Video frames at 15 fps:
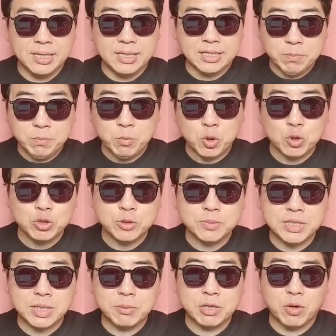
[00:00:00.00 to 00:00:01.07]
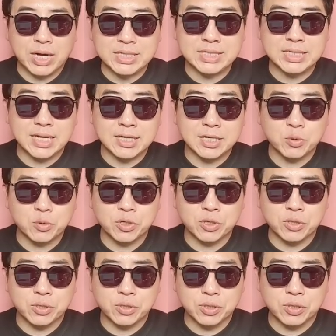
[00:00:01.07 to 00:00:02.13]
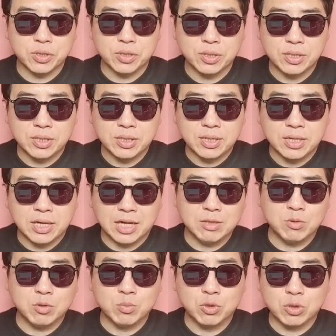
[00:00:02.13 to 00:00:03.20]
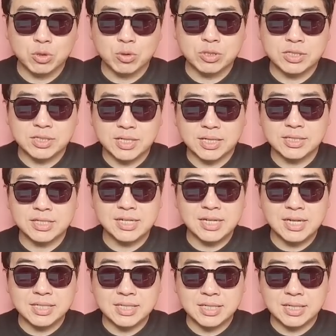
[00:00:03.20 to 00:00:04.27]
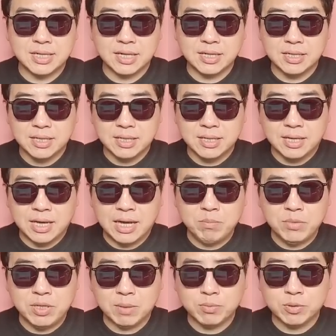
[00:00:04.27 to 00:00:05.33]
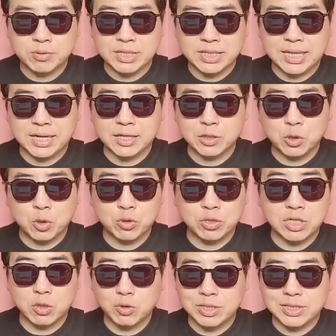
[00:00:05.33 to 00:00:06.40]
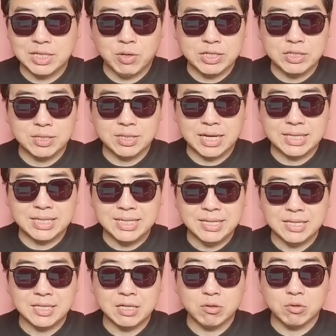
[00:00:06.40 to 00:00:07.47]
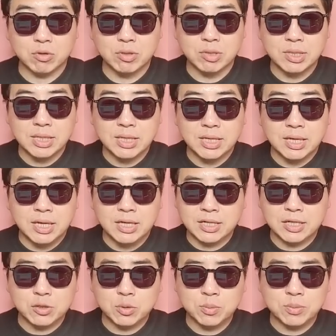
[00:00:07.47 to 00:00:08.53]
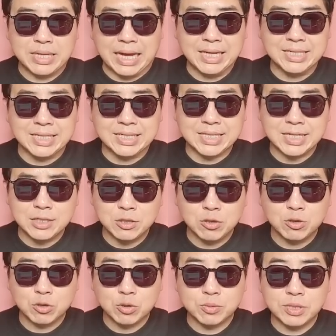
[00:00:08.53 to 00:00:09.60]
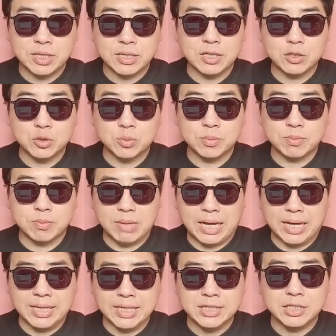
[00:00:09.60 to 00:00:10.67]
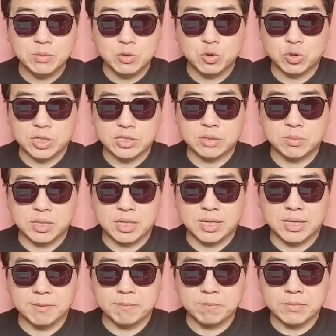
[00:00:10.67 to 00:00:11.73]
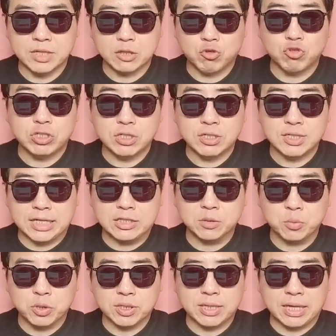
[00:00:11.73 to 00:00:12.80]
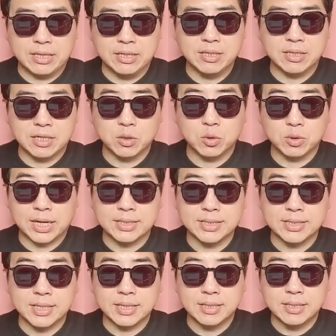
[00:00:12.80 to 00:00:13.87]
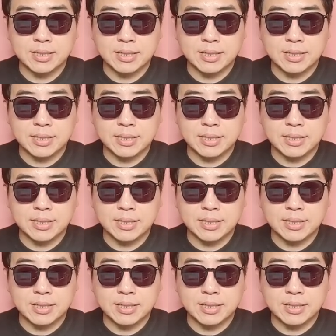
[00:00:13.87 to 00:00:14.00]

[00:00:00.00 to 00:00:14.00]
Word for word: 음모론 좀 제발 왁싱하라고요. 아니면 뭐 또 지난 신라젠이랑 한미약품 그때가 떠오른다고 이제 완전히 다 끝났다고 이렇게 좀 양극단적으로 좀 생각 좀 안 갔으면 좋겠습니다. 주식은 예측보다 대응이라고 당장